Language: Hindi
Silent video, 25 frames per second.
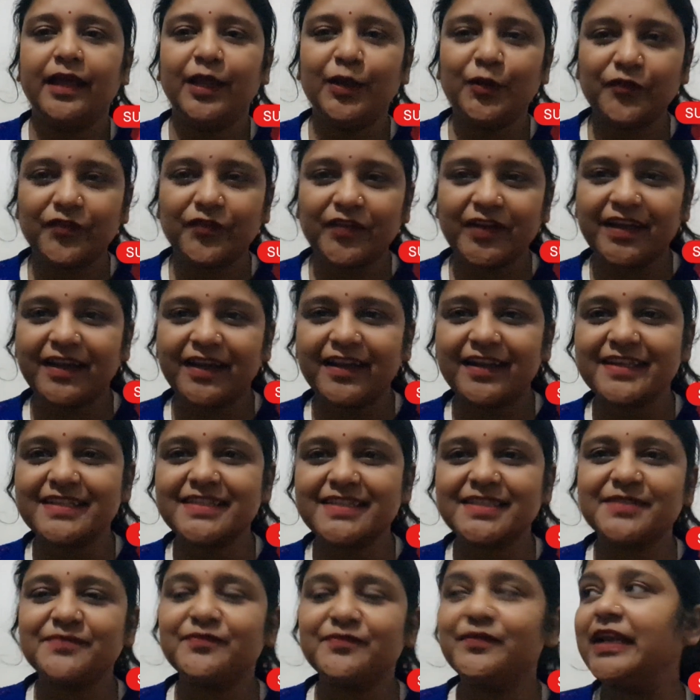हेलो
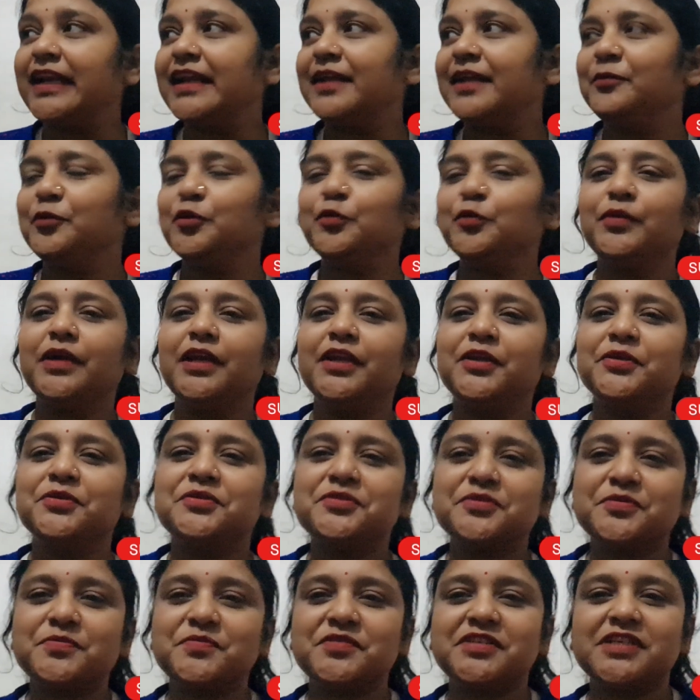फ्रेंड्स वेलकम टू माय
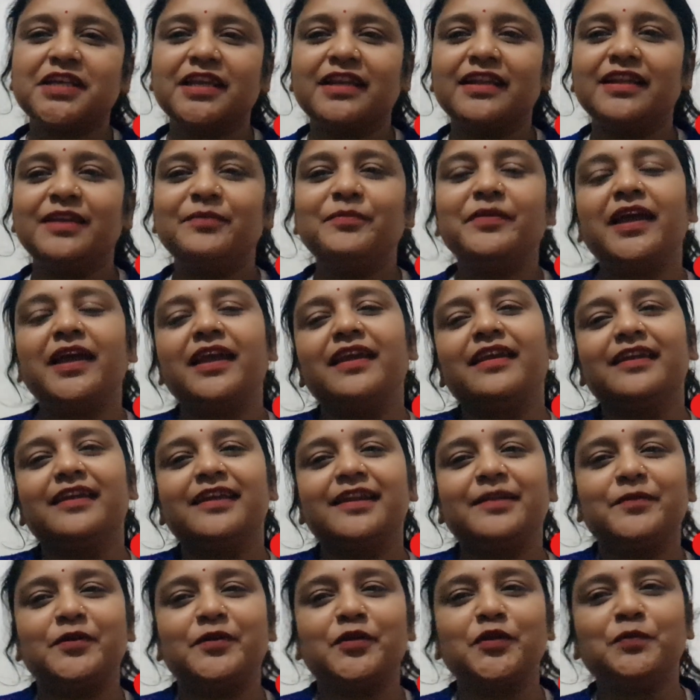यूट्यूब चैनल माई
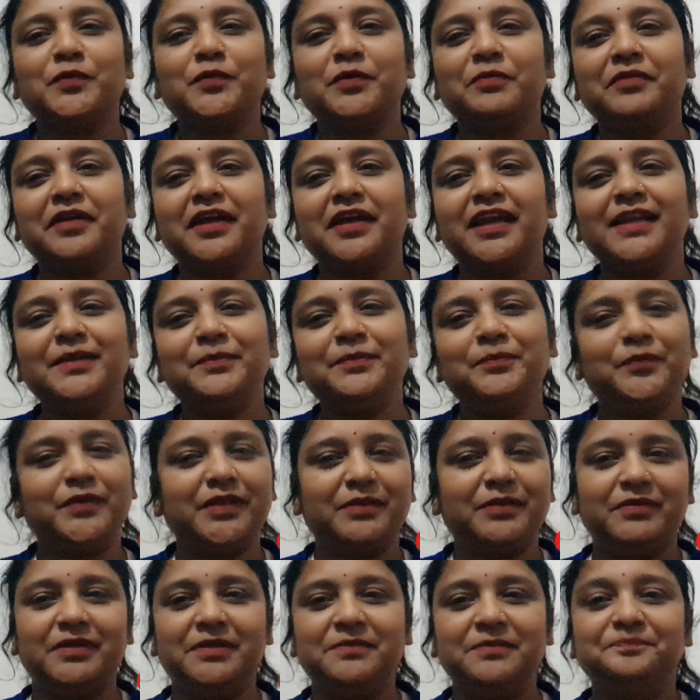केयर अबाउट मम्मा एंड
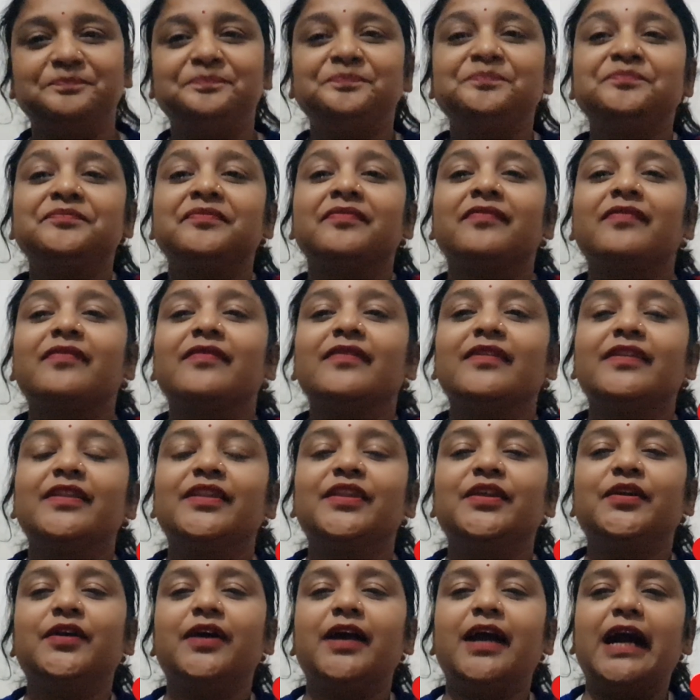बेबी
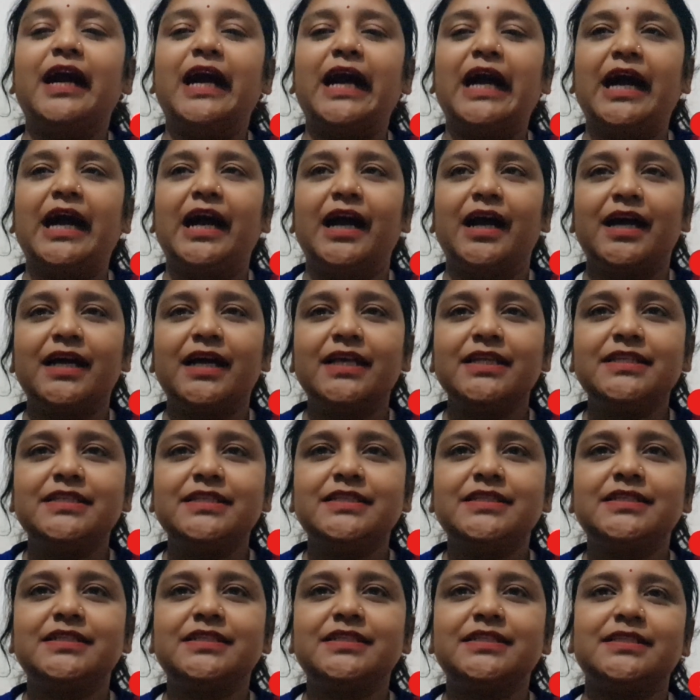
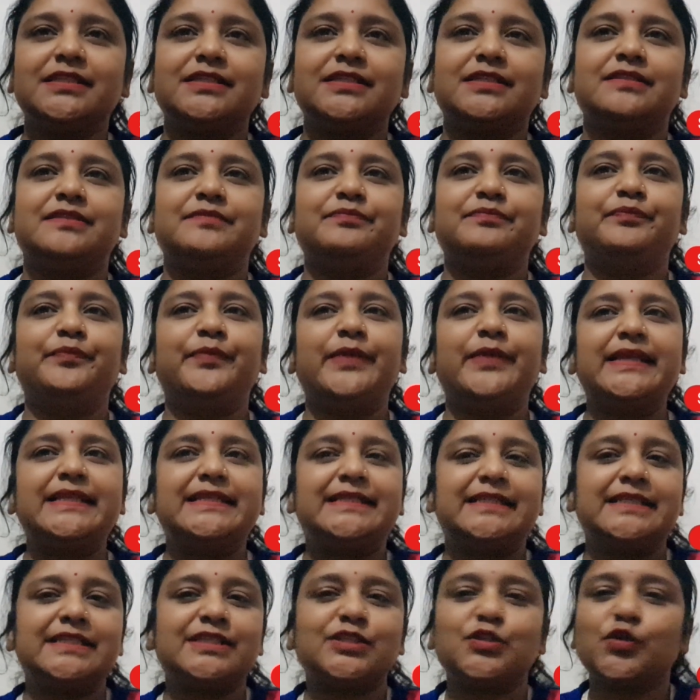आज मैं
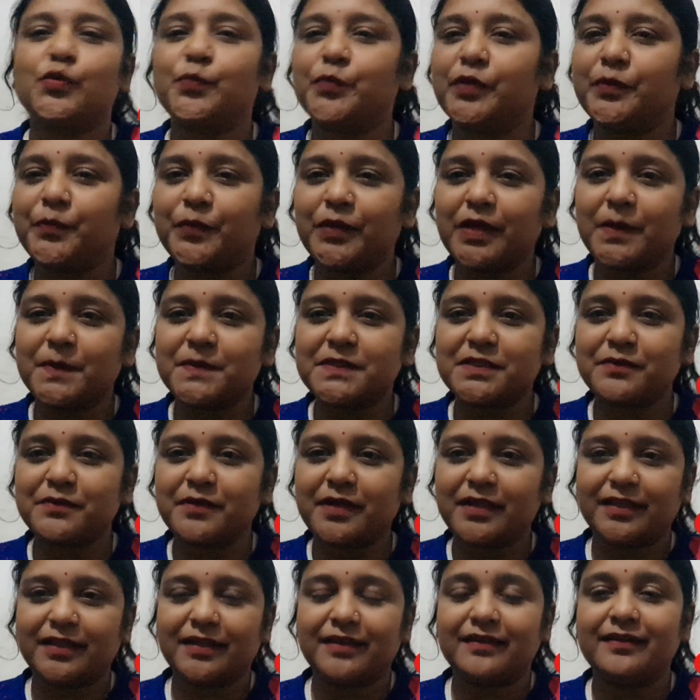जिस टॉपिक पे आपसे
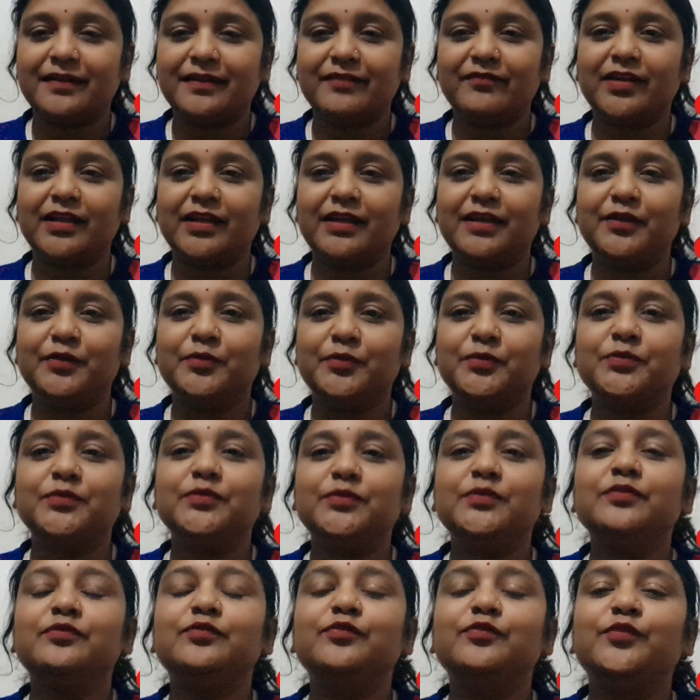बात करने वाली
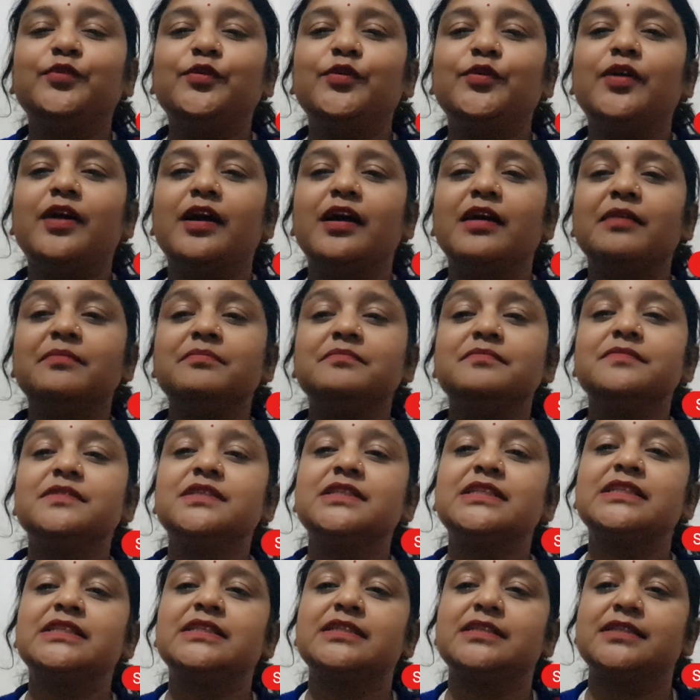हूँ वो हम
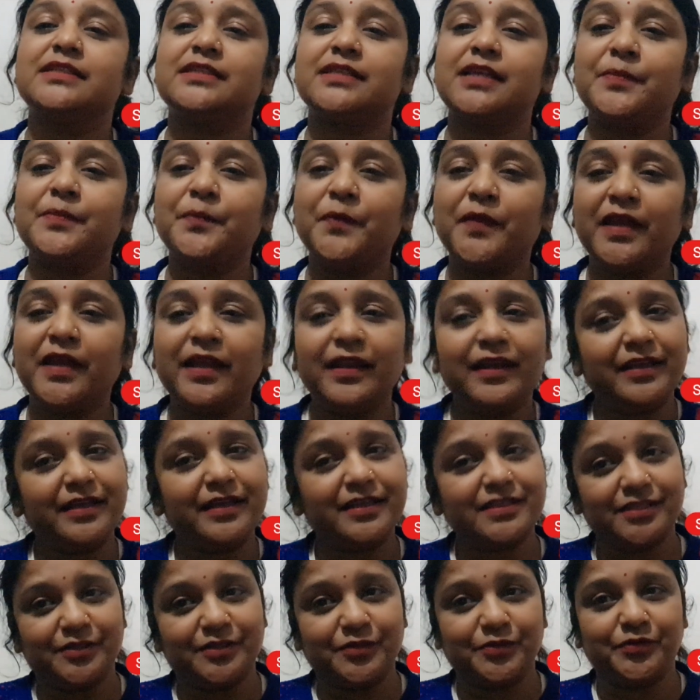सब के
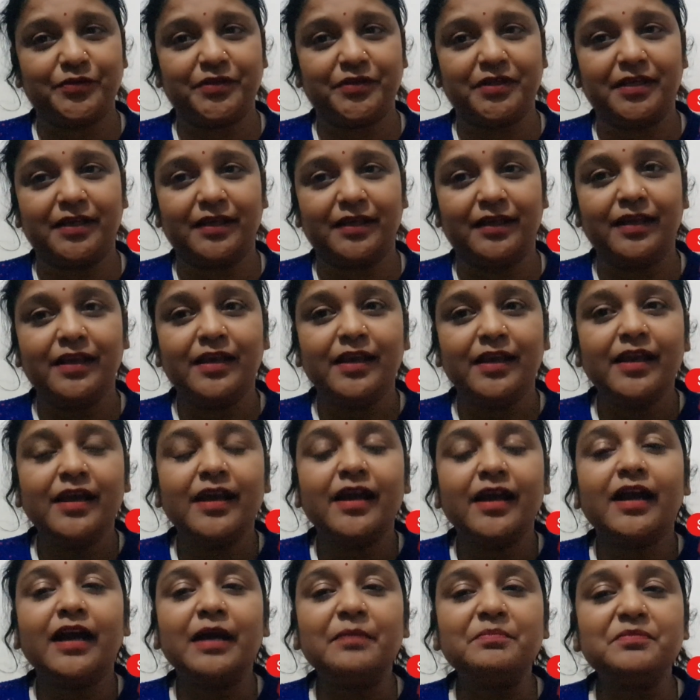लिए ज़रूरी है
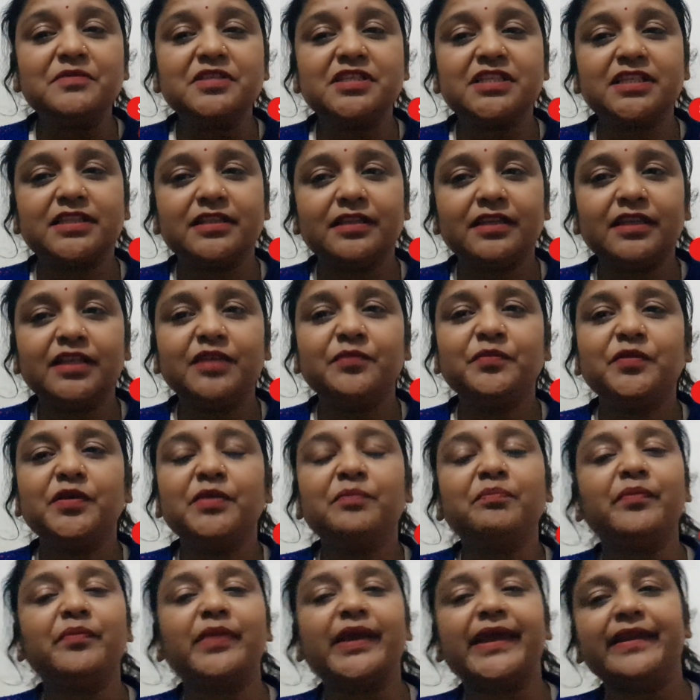हम जितनी
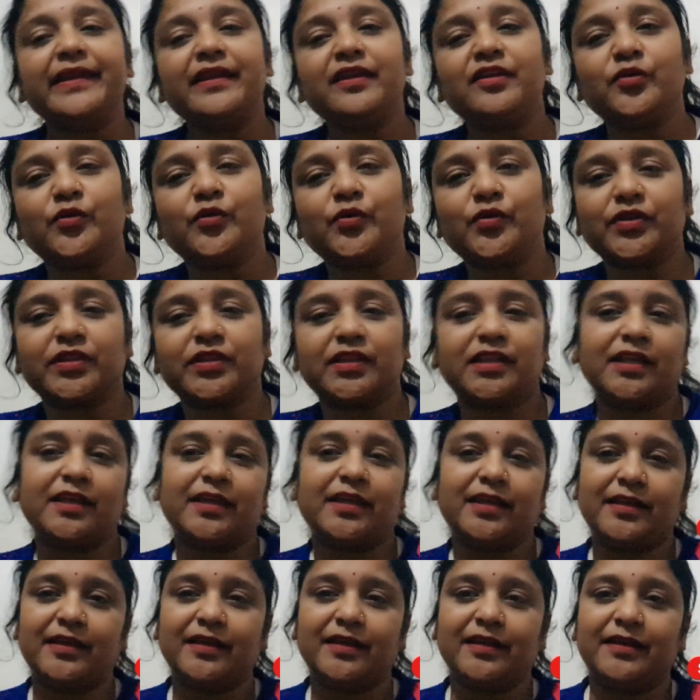भी मैरिड औरतें
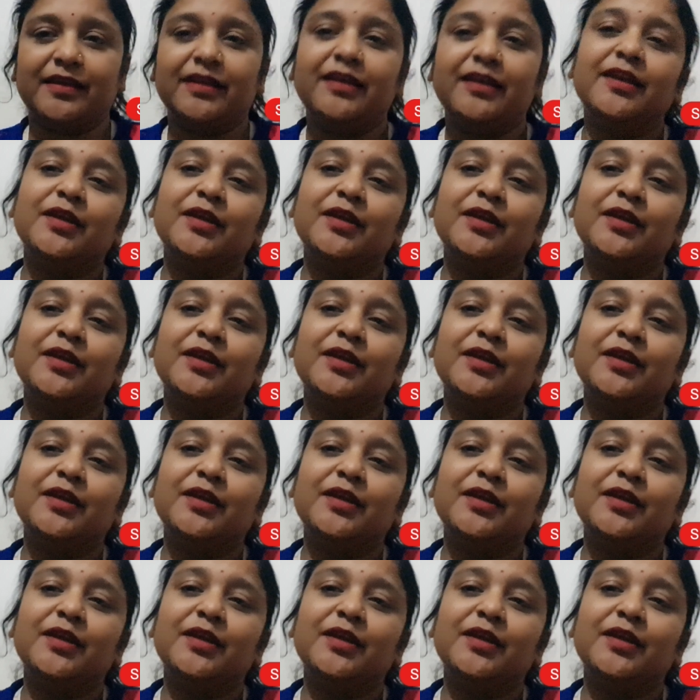हैं